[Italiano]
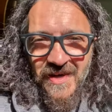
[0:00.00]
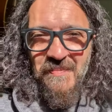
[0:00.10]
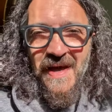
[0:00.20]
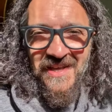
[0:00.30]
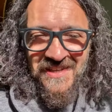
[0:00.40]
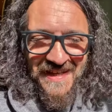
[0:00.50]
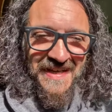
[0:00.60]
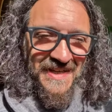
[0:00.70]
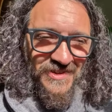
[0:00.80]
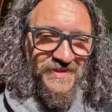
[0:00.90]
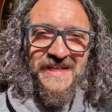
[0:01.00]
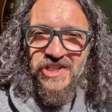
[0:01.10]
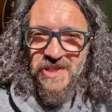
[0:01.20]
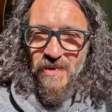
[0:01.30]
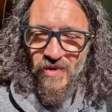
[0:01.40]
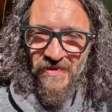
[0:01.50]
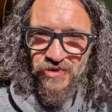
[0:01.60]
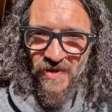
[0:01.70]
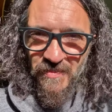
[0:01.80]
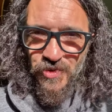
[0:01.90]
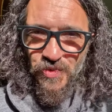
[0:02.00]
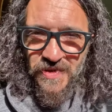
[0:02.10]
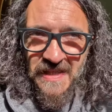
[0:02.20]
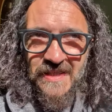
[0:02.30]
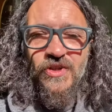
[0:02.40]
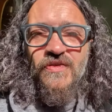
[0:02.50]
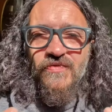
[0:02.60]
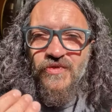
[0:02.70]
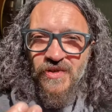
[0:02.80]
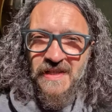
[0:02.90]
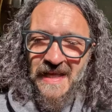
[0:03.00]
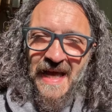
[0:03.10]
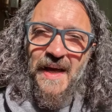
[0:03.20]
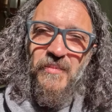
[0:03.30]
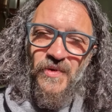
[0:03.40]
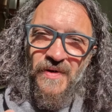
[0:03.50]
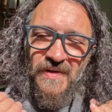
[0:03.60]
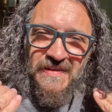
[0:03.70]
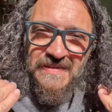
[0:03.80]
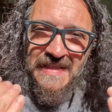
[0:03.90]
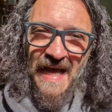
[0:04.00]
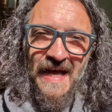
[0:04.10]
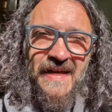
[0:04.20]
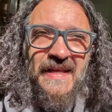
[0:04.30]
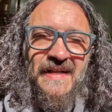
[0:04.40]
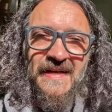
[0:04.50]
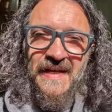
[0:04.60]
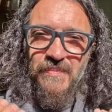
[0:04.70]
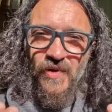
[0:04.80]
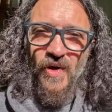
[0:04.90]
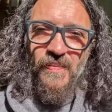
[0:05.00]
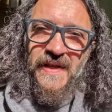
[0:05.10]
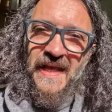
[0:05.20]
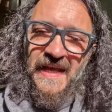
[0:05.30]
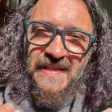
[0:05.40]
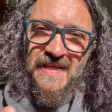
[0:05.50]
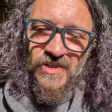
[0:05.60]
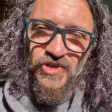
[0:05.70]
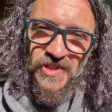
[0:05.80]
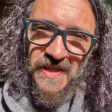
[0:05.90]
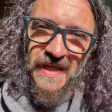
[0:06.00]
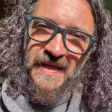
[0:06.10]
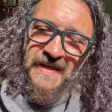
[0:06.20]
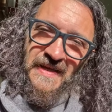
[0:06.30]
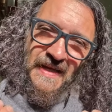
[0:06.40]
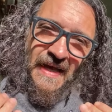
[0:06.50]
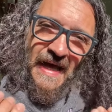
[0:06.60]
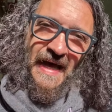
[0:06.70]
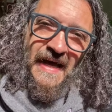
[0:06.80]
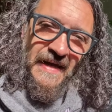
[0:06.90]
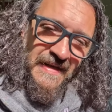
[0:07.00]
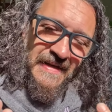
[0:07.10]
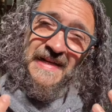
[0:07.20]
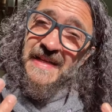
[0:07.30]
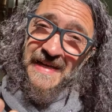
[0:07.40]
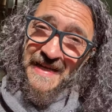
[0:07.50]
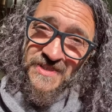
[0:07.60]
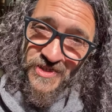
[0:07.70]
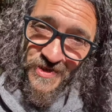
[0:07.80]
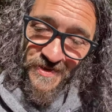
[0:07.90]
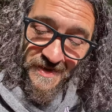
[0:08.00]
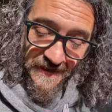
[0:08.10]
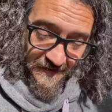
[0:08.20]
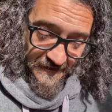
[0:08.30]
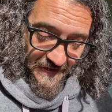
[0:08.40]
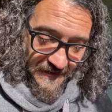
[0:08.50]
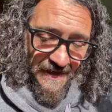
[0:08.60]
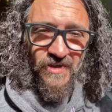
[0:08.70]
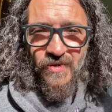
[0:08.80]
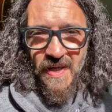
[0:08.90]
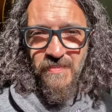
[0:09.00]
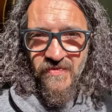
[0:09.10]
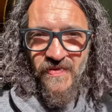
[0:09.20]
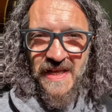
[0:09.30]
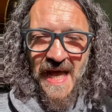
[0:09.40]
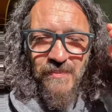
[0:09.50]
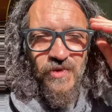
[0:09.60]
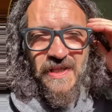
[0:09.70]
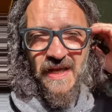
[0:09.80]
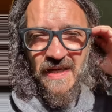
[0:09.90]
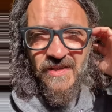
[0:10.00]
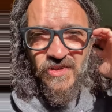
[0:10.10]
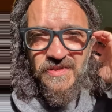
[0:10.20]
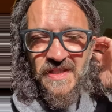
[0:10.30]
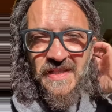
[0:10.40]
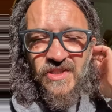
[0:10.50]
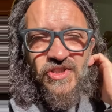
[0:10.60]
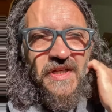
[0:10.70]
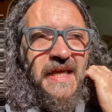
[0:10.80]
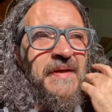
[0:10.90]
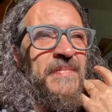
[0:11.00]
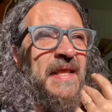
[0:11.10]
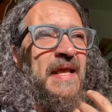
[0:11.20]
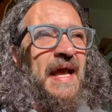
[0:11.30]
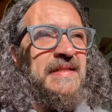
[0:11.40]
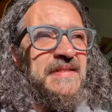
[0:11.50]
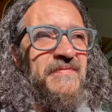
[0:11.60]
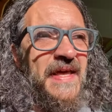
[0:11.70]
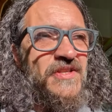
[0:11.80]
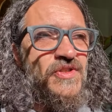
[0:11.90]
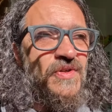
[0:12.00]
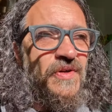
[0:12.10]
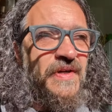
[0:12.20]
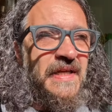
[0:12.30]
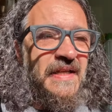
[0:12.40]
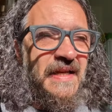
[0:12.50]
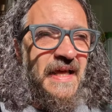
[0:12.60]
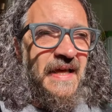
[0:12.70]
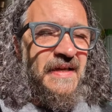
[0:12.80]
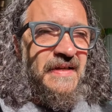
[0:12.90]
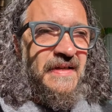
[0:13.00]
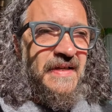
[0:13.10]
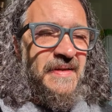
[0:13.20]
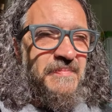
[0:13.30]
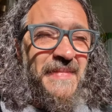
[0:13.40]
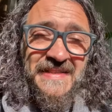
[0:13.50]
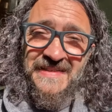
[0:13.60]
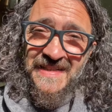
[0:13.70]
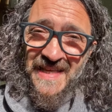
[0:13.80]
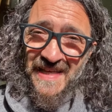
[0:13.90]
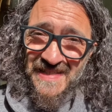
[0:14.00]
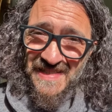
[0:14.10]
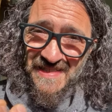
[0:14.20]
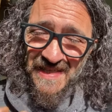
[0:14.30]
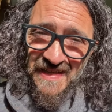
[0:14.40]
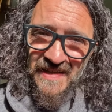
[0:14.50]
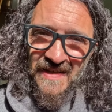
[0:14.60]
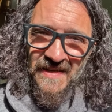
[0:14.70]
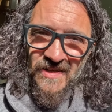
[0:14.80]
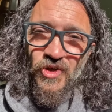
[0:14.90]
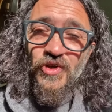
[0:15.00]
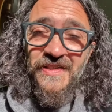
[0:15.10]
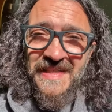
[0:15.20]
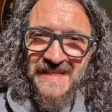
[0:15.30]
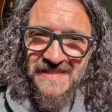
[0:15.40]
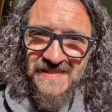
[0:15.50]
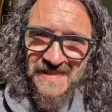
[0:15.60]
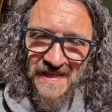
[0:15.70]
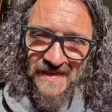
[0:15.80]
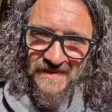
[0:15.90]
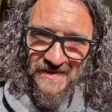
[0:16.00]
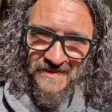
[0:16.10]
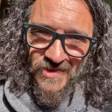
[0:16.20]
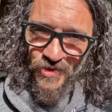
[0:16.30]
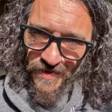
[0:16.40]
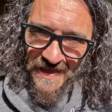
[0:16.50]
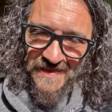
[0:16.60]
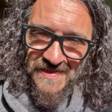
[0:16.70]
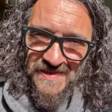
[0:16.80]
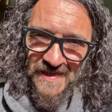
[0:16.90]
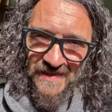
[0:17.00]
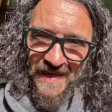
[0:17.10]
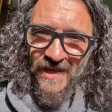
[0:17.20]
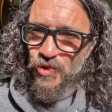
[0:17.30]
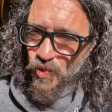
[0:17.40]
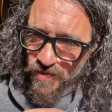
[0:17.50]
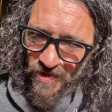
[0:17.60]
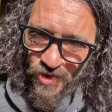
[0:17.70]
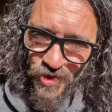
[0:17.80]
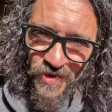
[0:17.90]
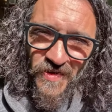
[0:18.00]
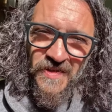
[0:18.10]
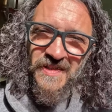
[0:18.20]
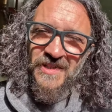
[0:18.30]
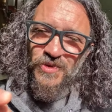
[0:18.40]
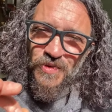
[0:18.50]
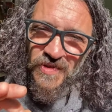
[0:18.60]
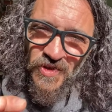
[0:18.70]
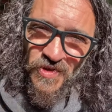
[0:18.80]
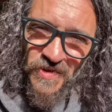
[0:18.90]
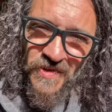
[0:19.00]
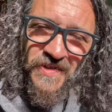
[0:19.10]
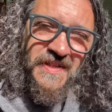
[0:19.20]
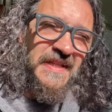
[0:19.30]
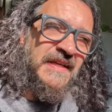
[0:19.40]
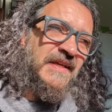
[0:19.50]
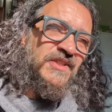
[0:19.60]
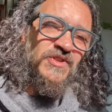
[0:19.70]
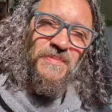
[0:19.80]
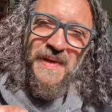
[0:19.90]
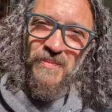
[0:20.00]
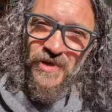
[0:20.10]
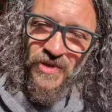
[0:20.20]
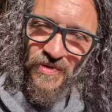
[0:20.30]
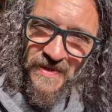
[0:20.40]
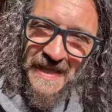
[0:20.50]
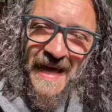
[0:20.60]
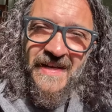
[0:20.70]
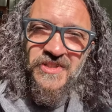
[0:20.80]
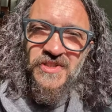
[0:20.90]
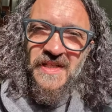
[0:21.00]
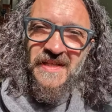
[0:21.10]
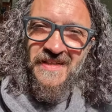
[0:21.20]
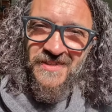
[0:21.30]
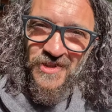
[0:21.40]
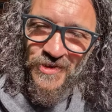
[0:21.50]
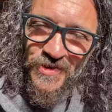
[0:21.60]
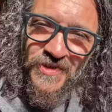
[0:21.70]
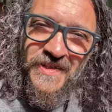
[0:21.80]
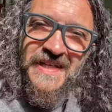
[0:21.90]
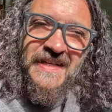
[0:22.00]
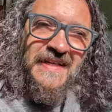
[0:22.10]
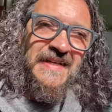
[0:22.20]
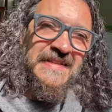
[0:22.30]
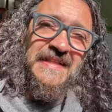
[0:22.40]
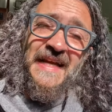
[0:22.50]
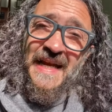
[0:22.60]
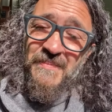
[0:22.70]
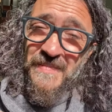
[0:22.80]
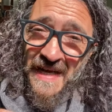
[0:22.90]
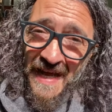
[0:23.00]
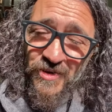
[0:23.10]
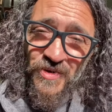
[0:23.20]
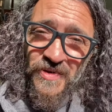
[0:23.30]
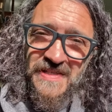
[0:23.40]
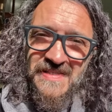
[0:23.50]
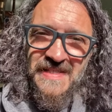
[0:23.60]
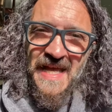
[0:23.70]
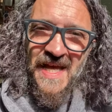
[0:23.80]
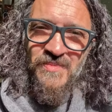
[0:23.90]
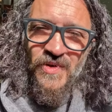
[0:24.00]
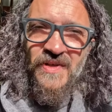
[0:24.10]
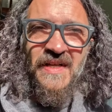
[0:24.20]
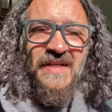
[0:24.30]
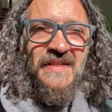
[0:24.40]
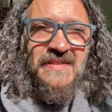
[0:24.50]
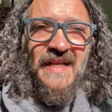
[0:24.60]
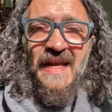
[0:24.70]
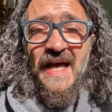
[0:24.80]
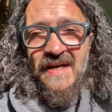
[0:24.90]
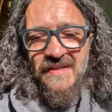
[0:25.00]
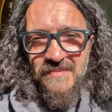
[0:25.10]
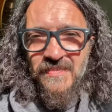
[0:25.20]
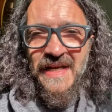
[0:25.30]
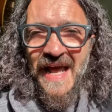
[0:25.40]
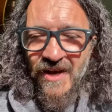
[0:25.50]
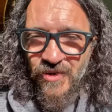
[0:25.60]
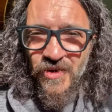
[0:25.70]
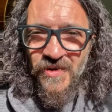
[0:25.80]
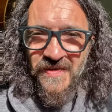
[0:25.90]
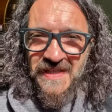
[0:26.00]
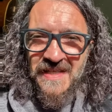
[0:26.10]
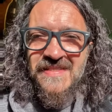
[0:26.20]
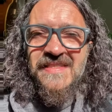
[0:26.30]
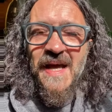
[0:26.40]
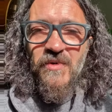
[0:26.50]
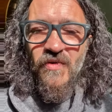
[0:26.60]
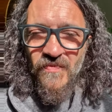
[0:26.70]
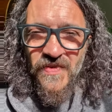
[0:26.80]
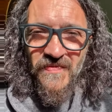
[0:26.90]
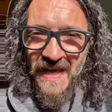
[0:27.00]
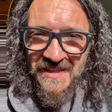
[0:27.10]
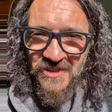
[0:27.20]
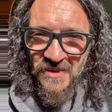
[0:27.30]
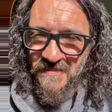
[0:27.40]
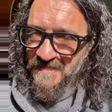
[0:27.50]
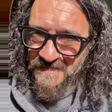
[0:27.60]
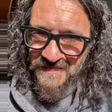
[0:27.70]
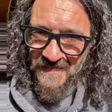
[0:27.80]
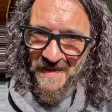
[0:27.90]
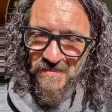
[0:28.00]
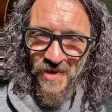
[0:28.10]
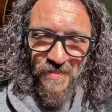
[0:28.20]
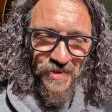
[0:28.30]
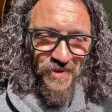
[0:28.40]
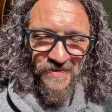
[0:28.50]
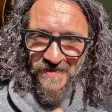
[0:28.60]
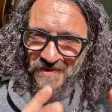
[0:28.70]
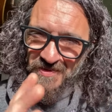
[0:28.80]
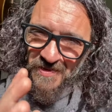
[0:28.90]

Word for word: oramai non è che ci abbiamo fatto l'abitudine, non vogliamo dare le proprie energie alle reazioni. E allora preferiamo dare le nostre energie attraverso il eh, mantenersi connessi, connessi, eh? tutti i giorni, tutti i giorni dobbiamo ricordarci di noi, del miracolo che siamo, del miracolo che stiamo vivendo, mm? proprio